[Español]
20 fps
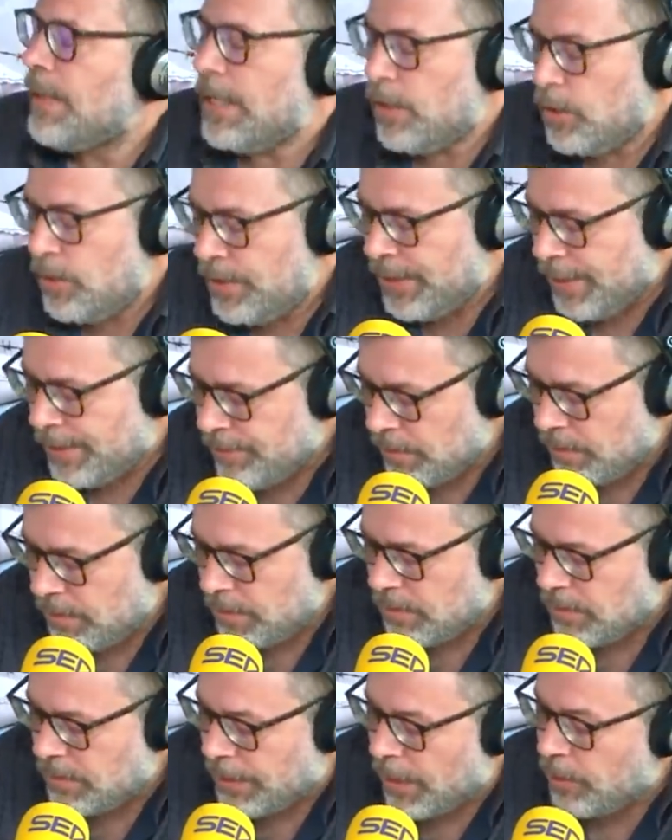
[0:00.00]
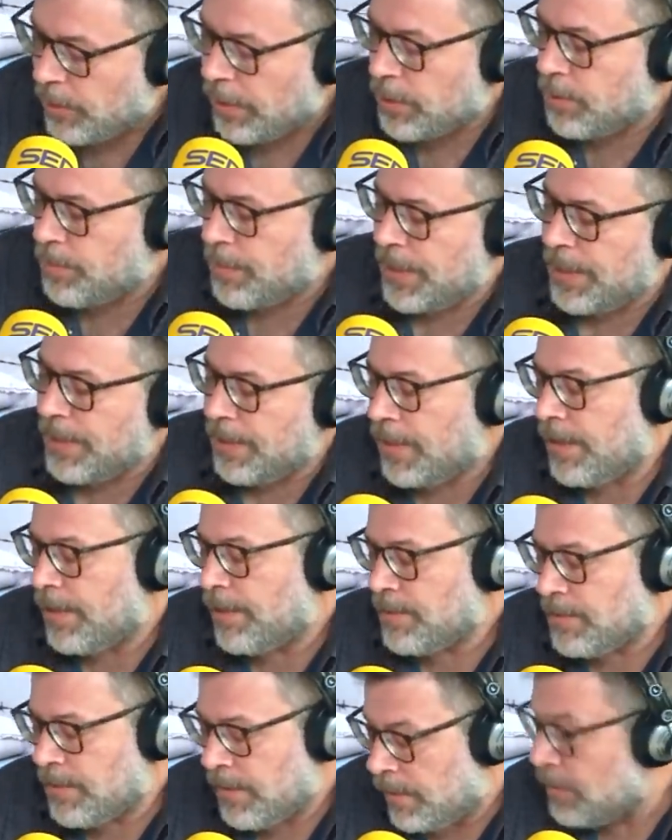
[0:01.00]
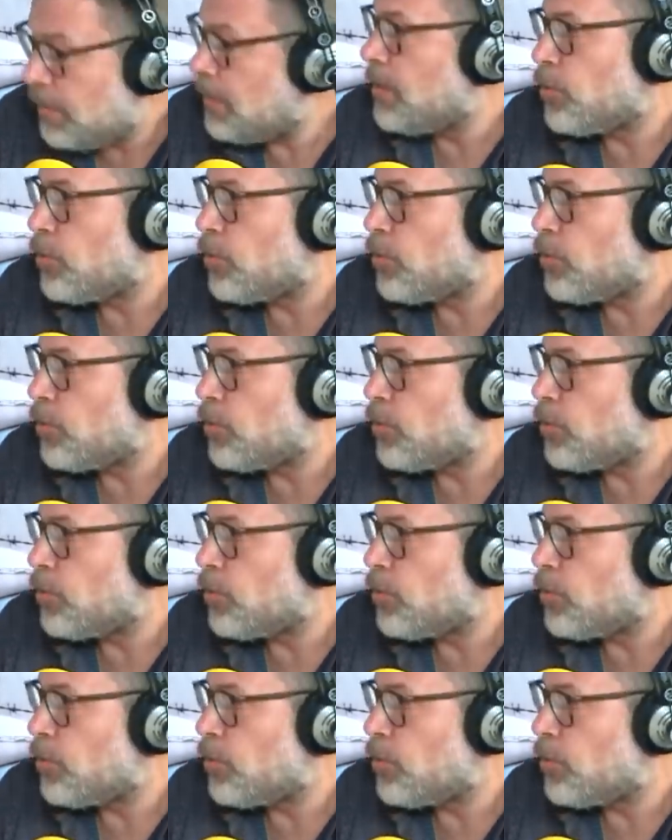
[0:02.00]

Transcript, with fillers: mal lo de nazi y ahora no me quiere dejar de seguir